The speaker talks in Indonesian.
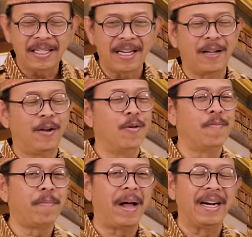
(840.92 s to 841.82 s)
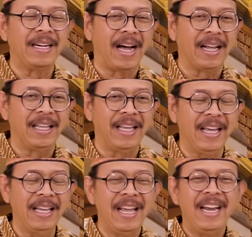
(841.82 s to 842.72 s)
segumpal
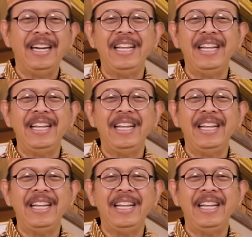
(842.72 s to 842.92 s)
daging